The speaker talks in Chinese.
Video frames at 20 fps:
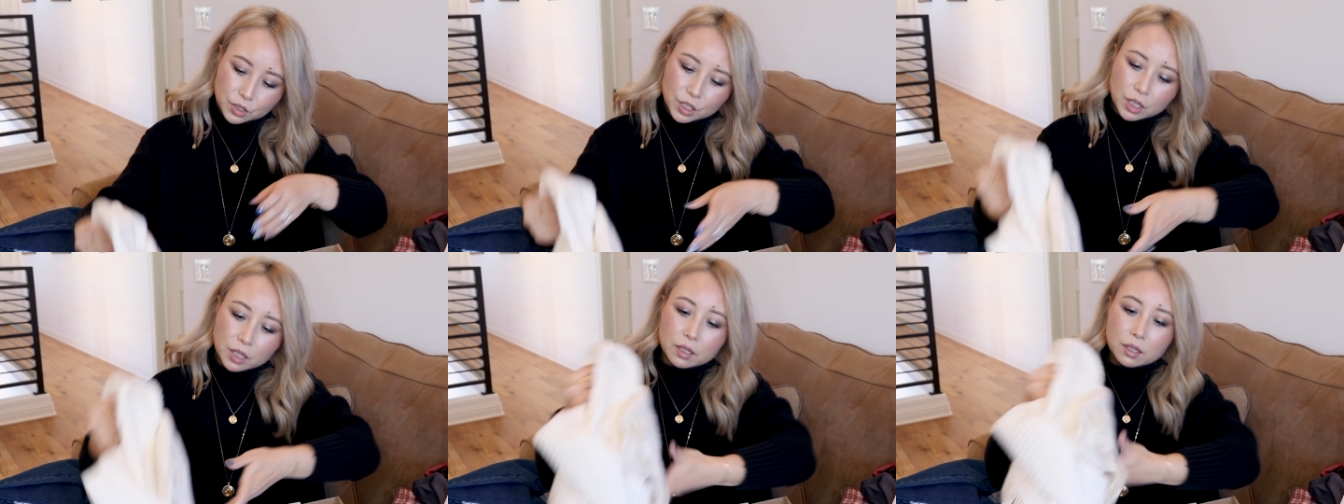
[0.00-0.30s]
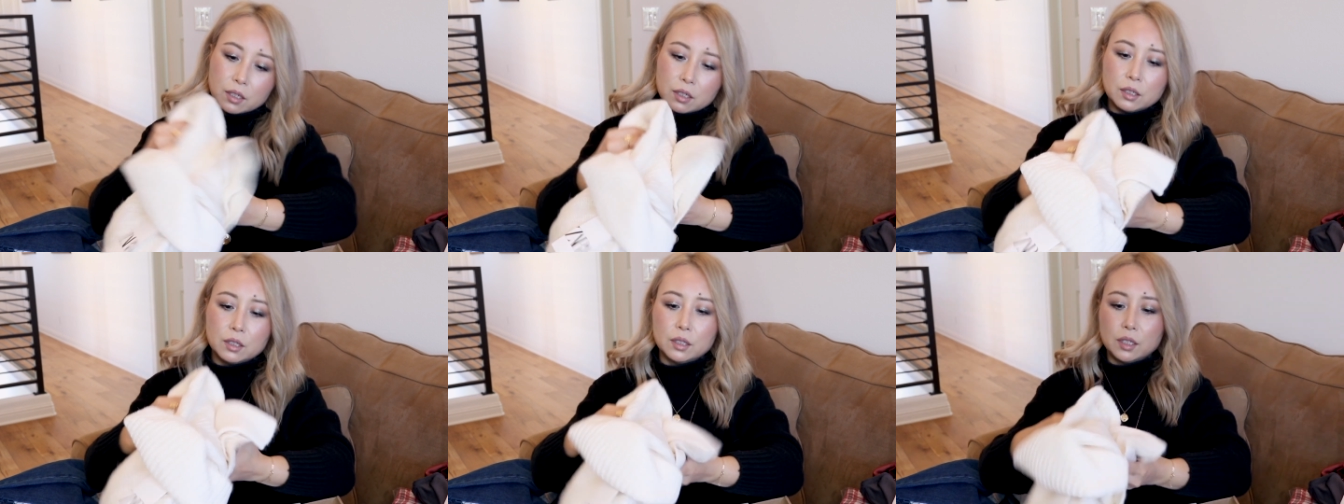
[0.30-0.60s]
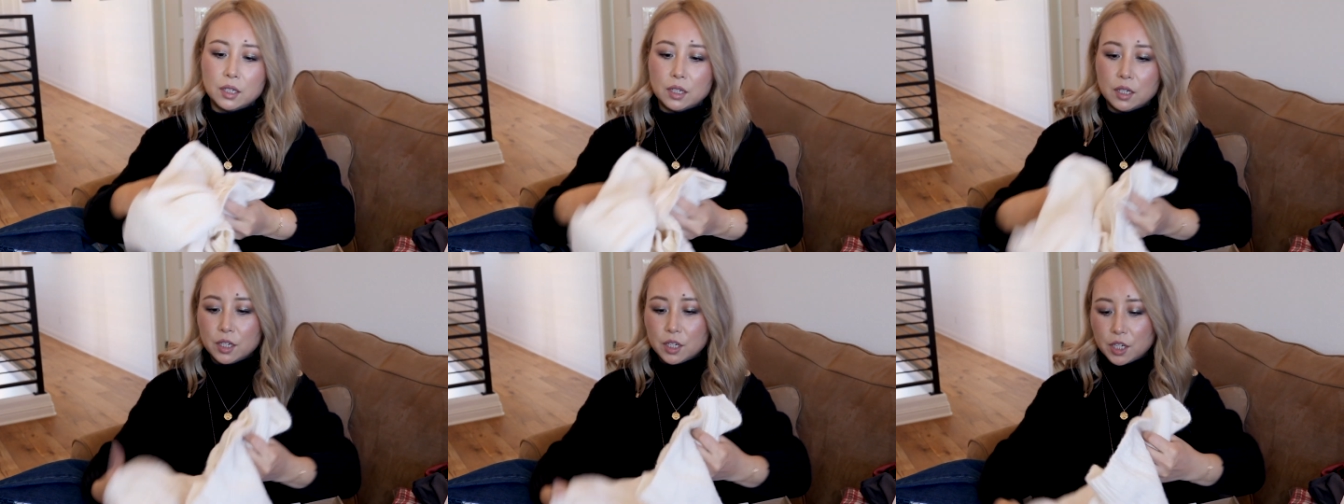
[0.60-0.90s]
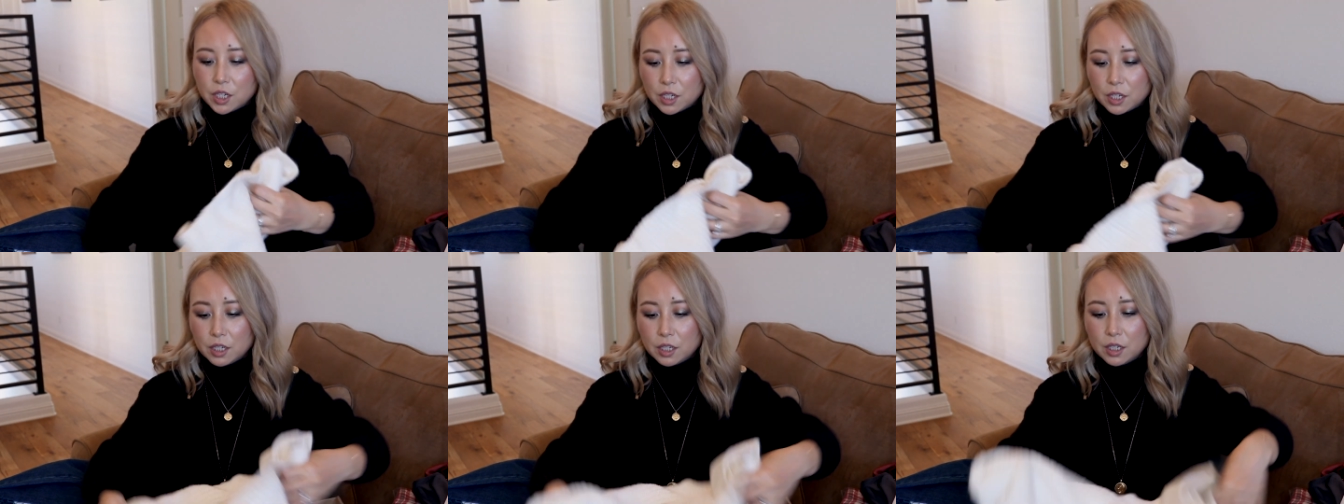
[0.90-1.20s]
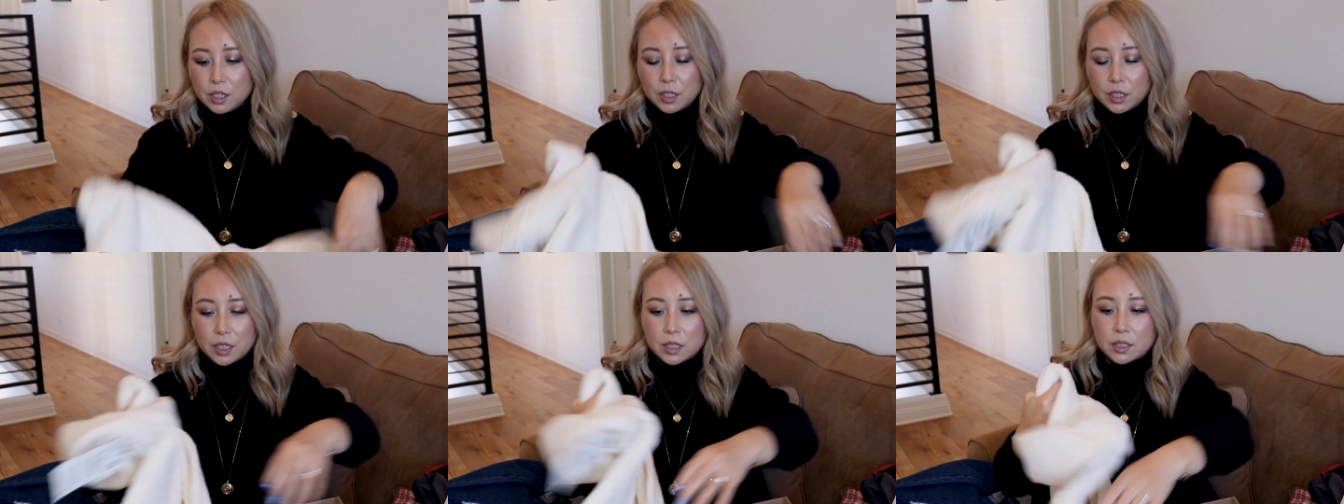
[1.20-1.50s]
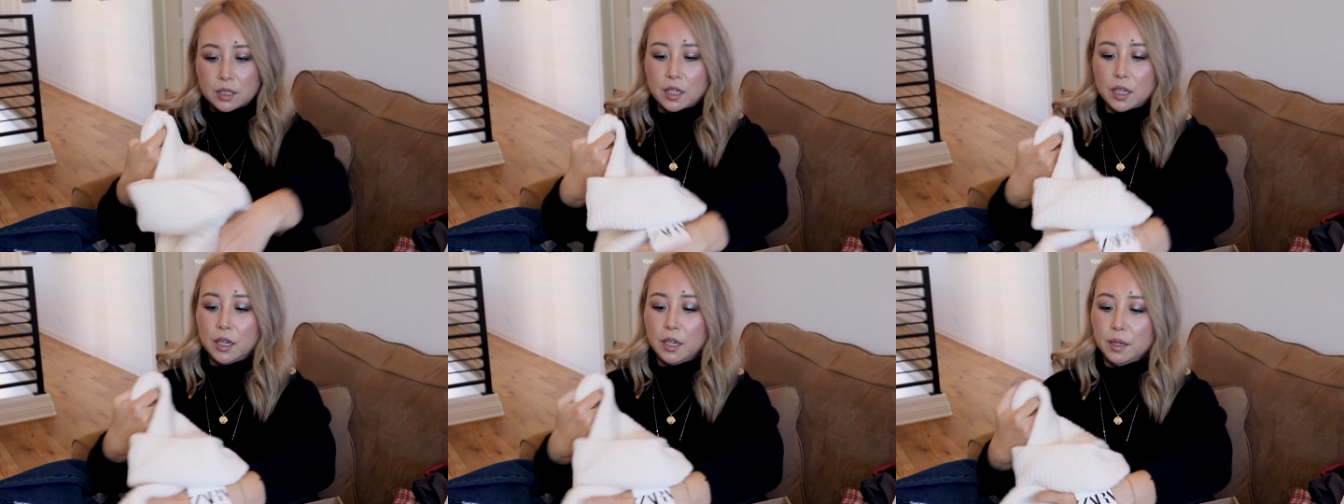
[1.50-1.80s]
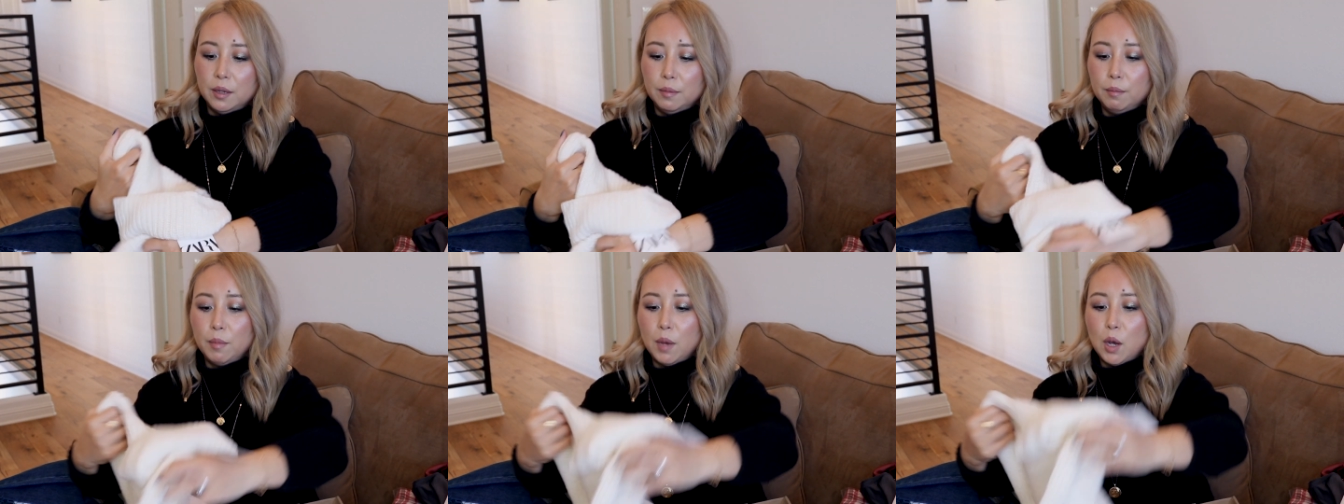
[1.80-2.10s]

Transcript: 这一个呢是一件